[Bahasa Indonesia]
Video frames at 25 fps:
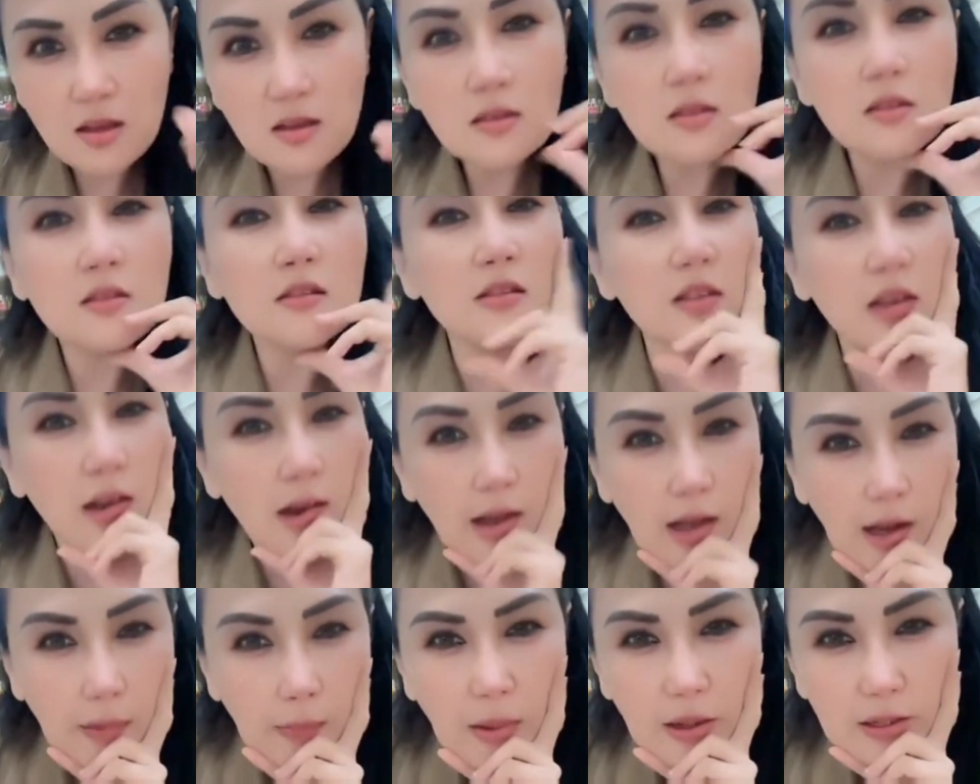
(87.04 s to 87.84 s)

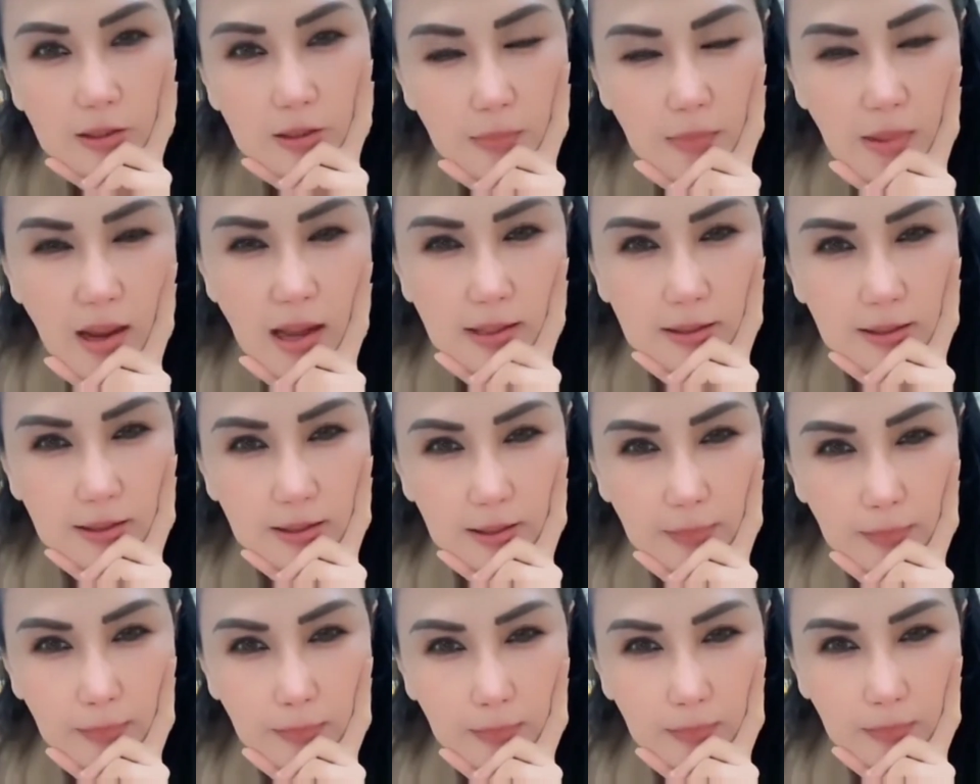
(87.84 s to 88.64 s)
jangan
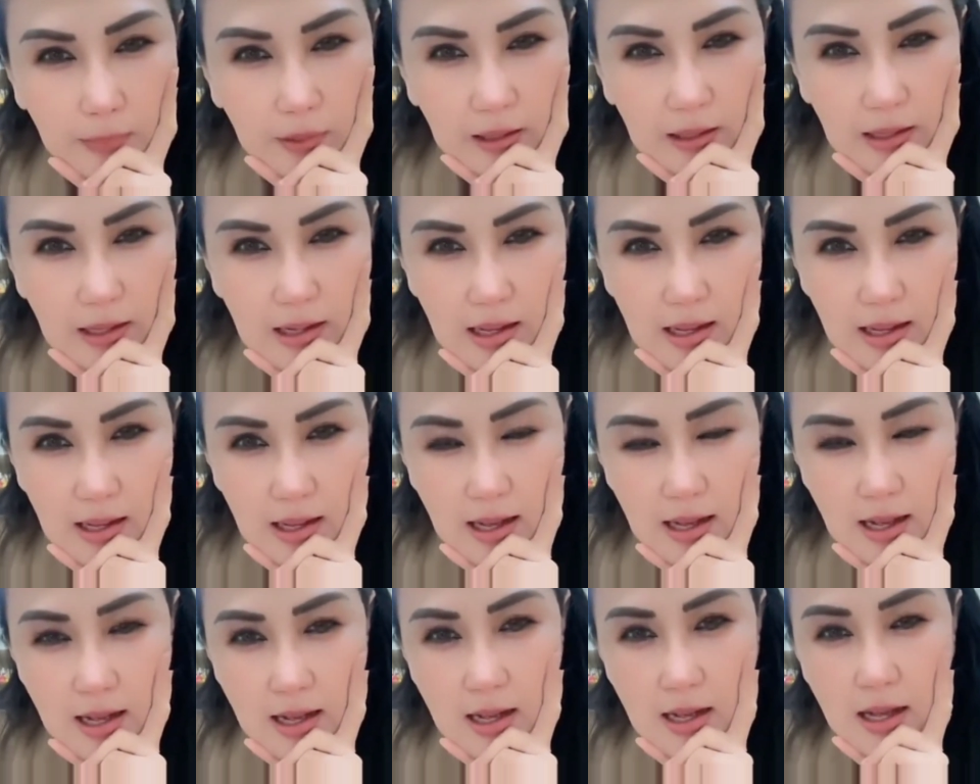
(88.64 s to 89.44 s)
macem-macem,
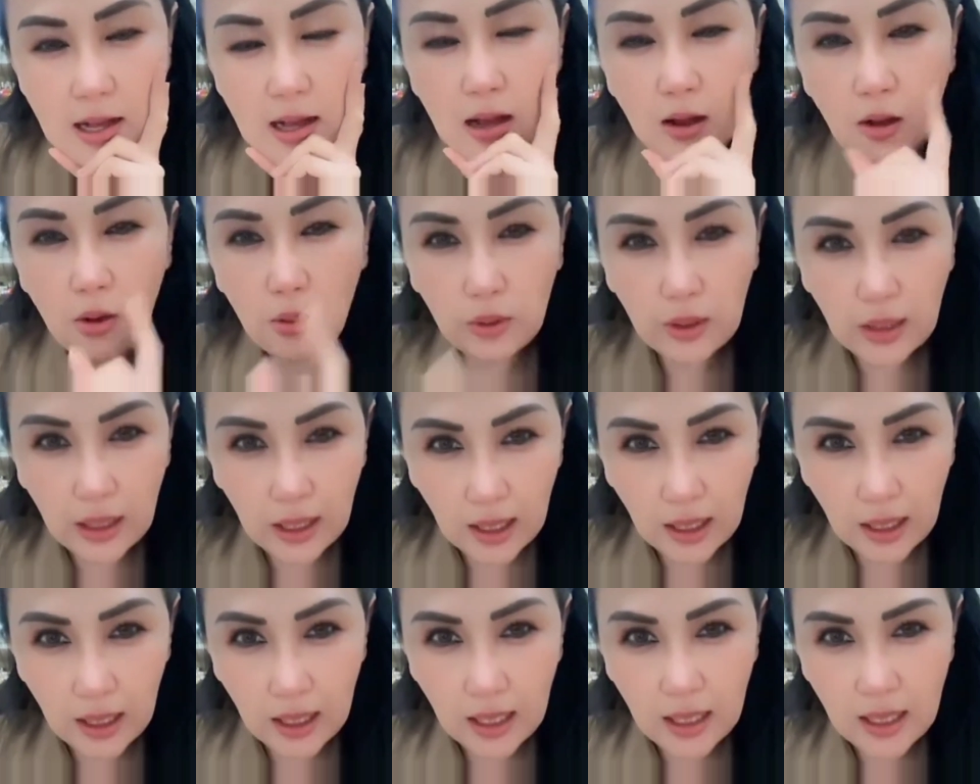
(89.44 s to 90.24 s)
Lina.
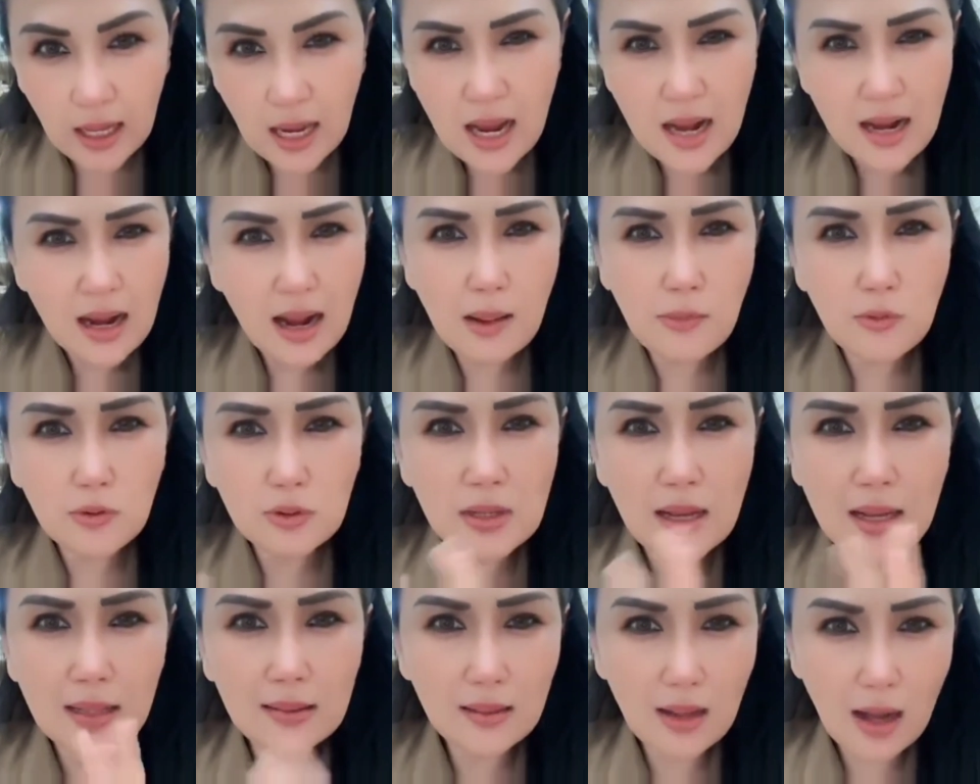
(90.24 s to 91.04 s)
Oke, kamu
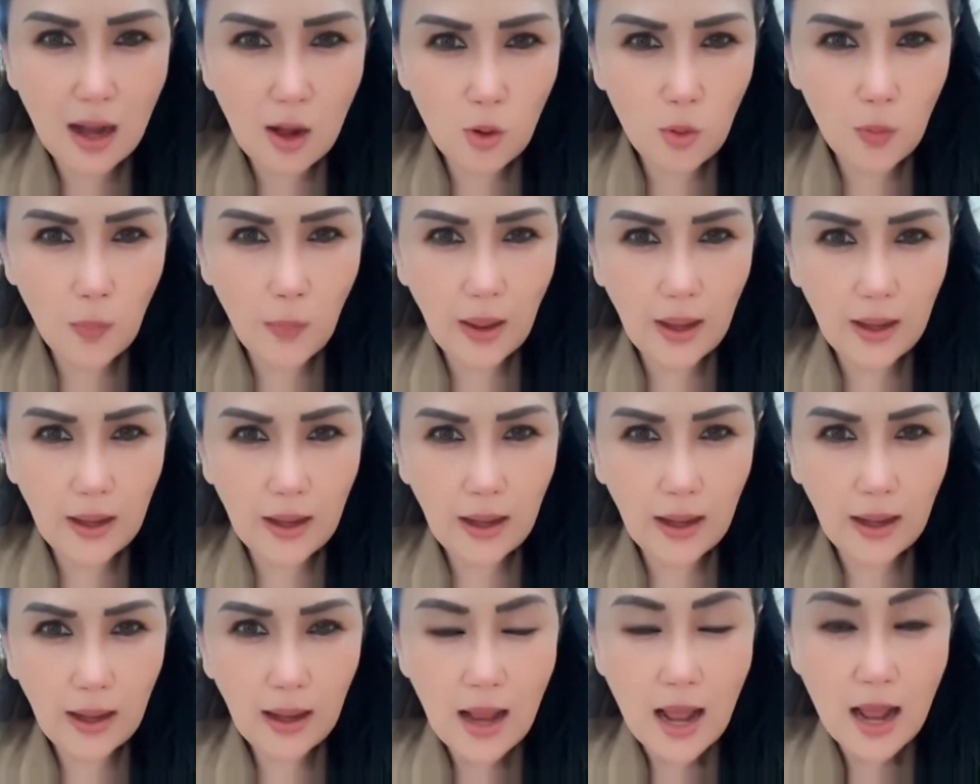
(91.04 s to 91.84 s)
jangan terlalu
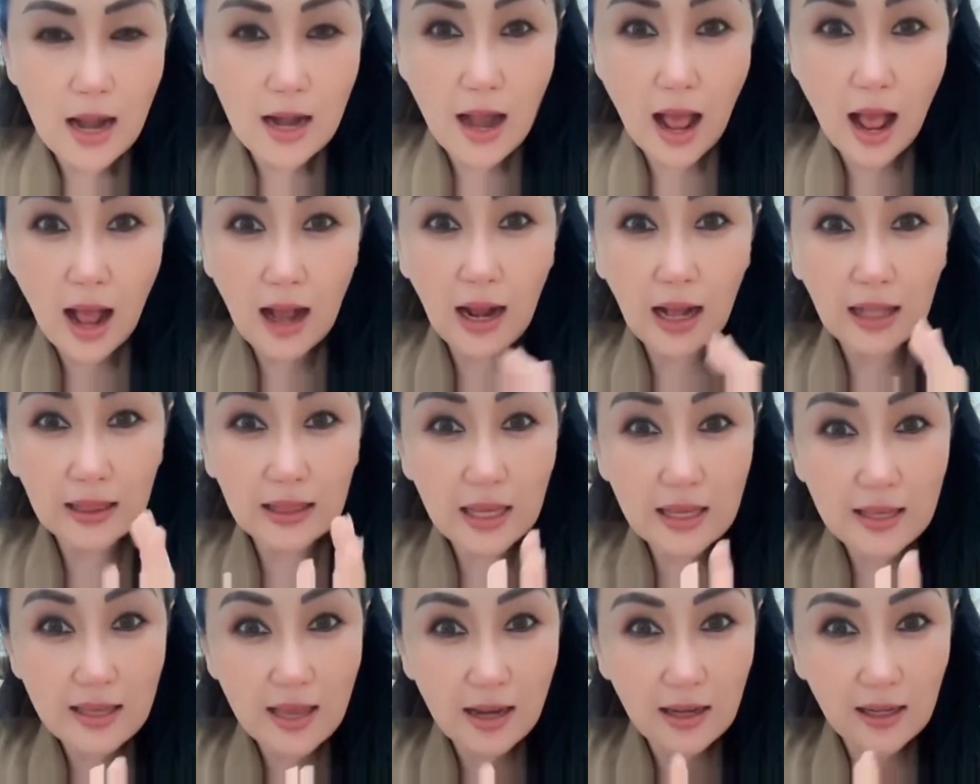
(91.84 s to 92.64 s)
pede. Nah,
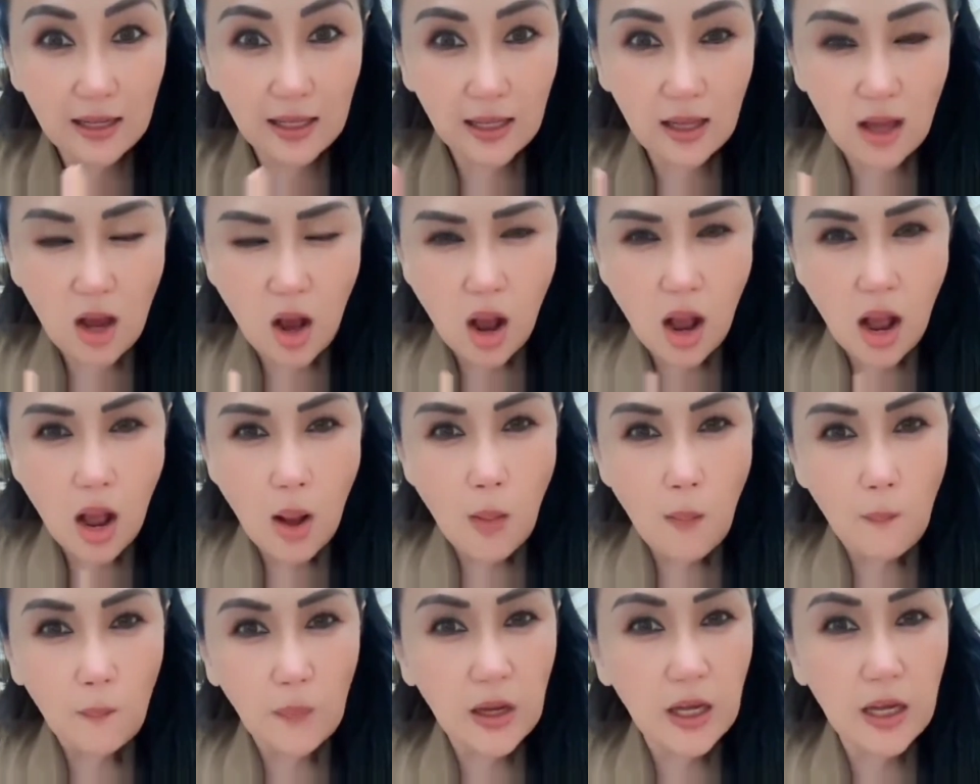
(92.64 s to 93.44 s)
katanya nih,
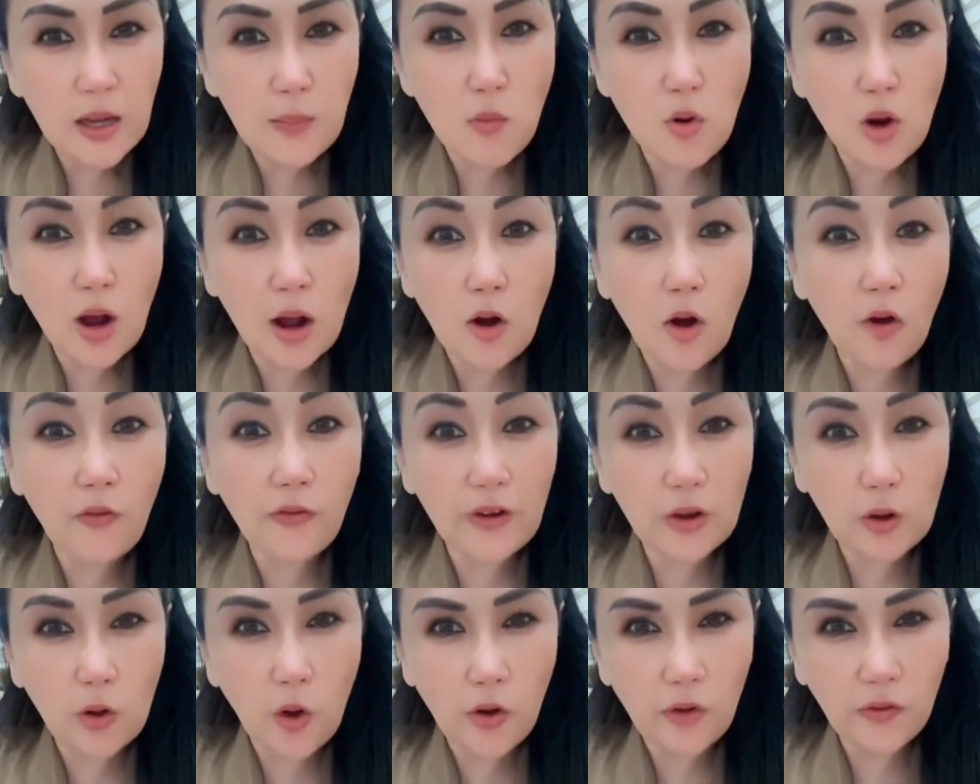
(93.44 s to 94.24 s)
ini bukan
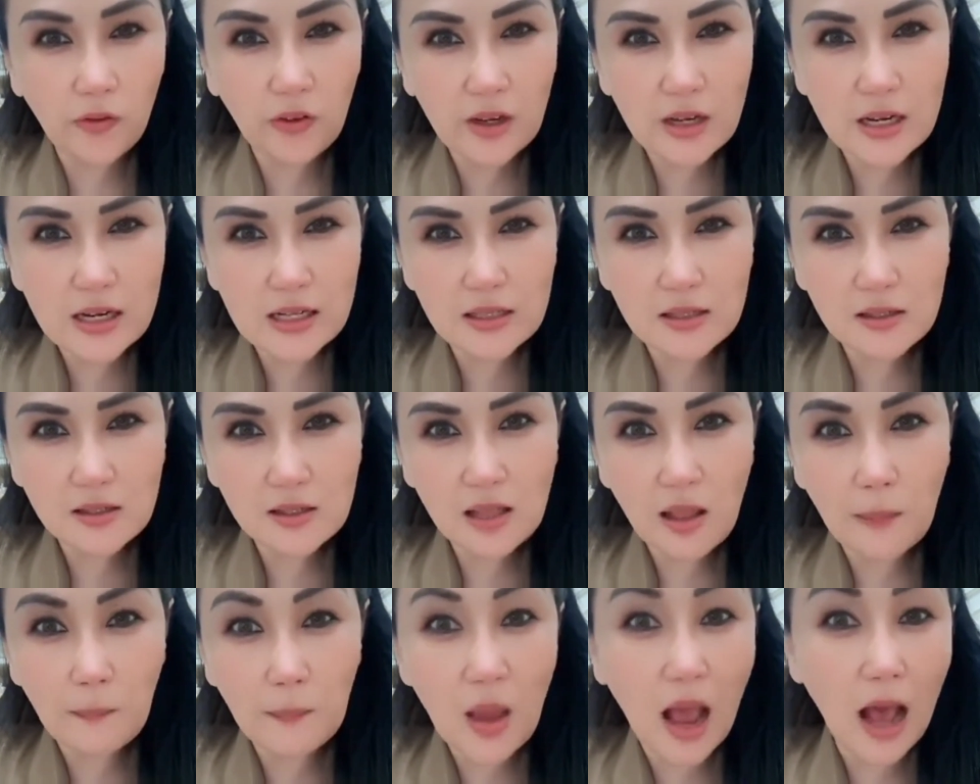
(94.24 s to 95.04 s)
overconfidence,
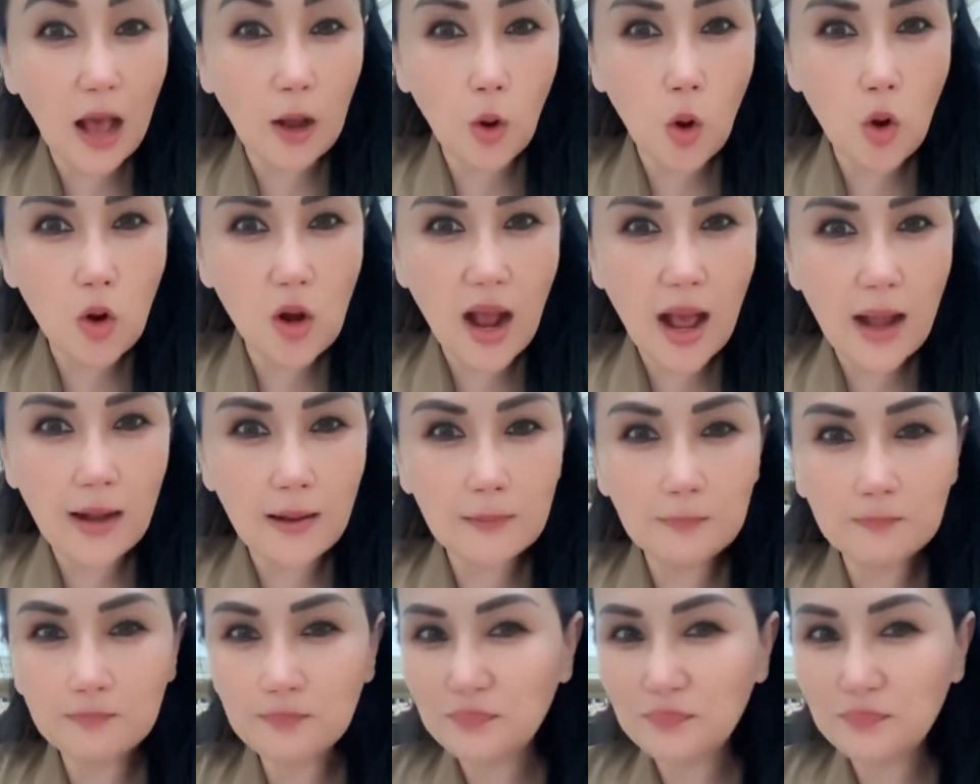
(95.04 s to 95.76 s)
tapi arogan.